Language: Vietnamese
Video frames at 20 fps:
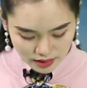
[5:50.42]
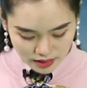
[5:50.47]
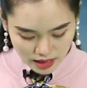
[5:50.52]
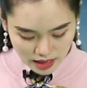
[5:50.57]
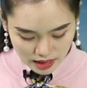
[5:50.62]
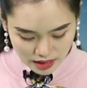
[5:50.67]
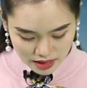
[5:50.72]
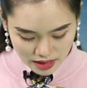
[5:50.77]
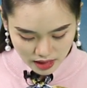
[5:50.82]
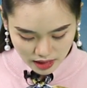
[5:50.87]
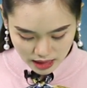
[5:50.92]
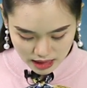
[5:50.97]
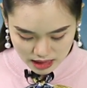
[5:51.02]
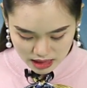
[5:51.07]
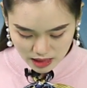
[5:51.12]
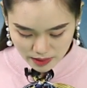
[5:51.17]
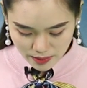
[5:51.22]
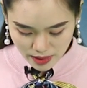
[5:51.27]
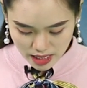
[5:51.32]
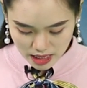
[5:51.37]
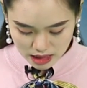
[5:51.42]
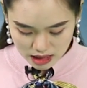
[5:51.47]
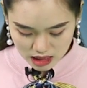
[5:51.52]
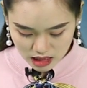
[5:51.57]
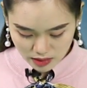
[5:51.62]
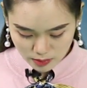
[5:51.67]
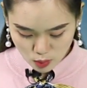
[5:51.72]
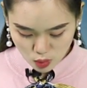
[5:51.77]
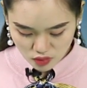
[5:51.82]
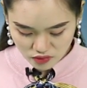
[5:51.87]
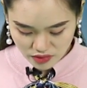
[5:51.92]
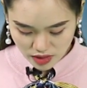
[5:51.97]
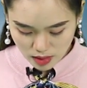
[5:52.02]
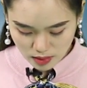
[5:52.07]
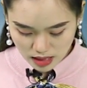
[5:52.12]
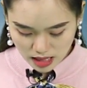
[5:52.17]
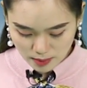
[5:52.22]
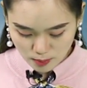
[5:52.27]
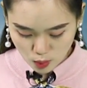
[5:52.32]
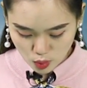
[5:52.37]
Tại ngân hàng SCB, giá mua vào
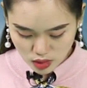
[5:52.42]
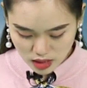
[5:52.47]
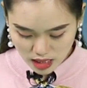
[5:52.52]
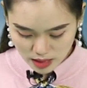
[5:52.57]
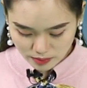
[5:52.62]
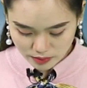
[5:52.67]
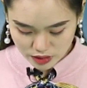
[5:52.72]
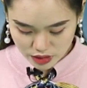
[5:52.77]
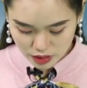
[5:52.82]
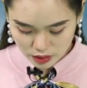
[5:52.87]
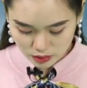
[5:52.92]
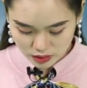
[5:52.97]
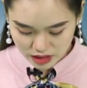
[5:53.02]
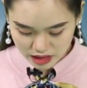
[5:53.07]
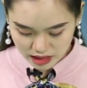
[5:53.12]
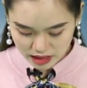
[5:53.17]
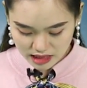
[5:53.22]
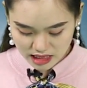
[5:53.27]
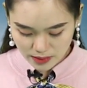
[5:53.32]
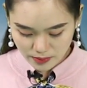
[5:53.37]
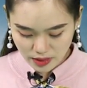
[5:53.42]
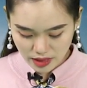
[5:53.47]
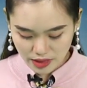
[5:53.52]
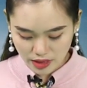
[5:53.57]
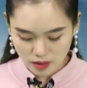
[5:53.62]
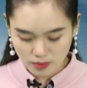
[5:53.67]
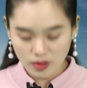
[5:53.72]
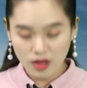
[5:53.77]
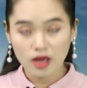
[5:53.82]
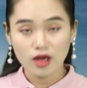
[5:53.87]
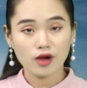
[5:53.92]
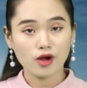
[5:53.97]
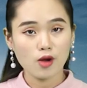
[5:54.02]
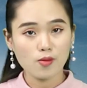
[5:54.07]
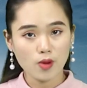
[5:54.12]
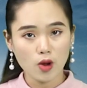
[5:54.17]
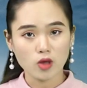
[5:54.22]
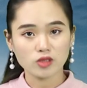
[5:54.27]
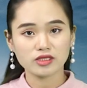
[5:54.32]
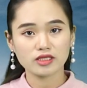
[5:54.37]
là 45 triệu 900 ngàn đồng,
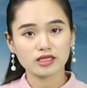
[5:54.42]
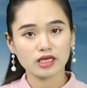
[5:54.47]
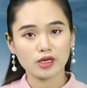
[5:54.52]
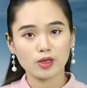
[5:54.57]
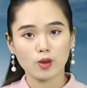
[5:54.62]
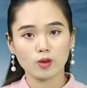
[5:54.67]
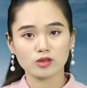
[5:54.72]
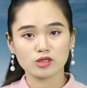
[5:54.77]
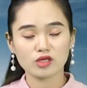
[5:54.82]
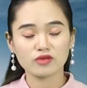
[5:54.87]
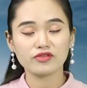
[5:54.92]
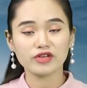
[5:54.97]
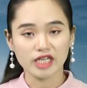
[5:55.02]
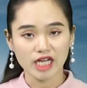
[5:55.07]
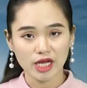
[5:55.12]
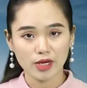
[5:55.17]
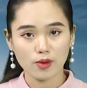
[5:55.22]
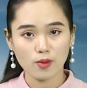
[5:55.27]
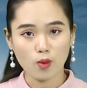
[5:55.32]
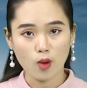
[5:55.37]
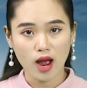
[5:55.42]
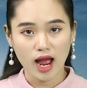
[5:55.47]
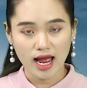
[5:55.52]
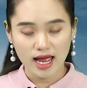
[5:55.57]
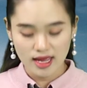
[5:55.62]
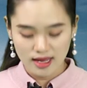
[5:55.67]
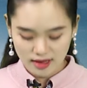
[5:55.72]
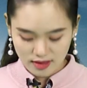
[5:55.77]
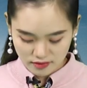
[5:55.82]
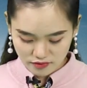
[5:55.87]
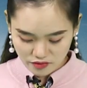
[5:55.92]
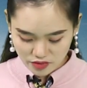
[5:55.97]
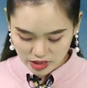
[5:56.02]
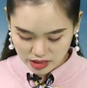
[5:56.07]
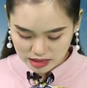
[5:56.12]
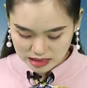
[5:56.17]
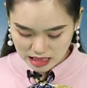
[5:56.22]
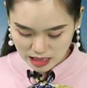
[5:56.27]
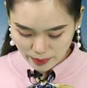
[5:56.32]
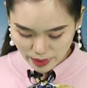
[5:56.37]
không có sự thay đổi so với ngày hôm qua
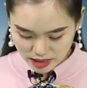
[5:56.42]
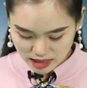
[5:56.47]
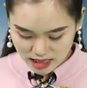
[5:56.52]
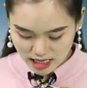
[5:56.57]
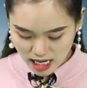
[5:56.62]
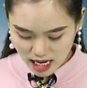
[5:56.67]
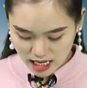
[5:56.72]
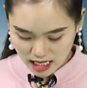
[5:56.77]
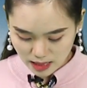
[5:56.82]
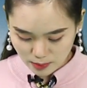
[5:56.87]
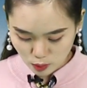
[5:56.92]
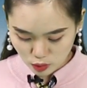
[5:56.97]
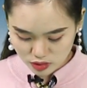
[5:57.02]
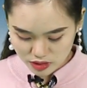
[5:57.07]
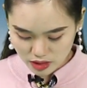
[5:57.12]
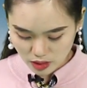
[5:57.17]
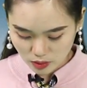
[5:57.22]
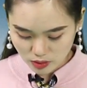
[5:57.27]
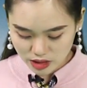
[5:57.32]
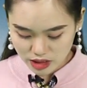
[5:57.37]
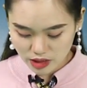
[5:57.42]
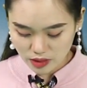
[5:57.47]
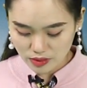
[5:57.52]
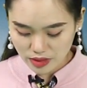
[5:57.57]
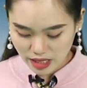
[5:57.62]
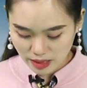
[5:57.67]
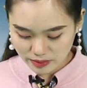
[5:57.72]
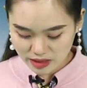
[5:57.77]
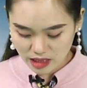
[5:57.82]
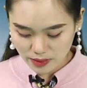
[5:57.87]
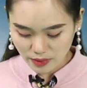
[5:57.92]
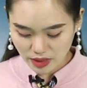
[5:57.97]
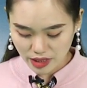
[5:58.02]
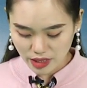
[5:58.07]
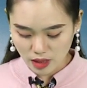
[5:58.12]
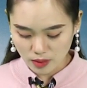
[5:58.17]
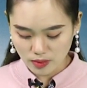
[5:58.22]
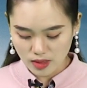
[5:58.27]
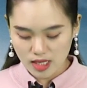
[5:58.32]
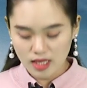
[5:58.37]
và giá bán ra là 46 triệu 500 ngàn
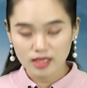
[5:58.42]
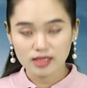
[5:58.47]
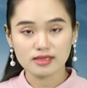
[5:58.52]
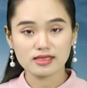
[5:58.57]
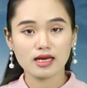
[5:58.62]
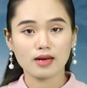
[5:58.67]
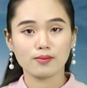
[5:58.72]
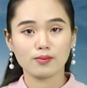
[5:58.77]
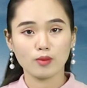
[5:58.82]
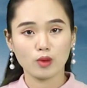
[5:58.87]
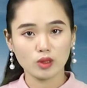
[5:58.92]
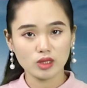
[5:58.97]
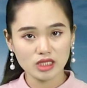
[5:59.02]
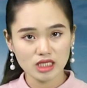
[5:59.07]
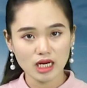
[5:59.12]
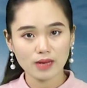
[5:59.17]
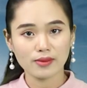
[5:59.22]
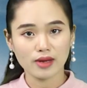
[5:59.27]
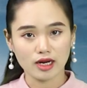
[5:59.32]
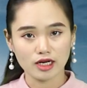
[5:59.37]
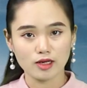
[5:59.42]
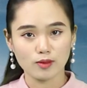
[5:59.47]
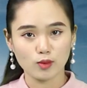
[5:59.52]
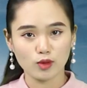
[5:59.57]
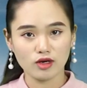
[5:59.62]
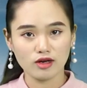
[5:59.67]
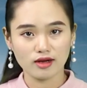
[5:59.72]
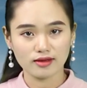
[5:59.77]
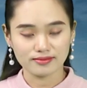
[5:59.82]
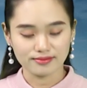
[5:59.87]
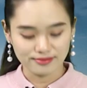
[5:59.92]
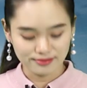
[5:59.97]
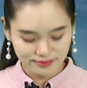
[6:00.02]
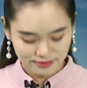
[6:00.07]
đồng, giảm 400 ngàn đồng một lượng.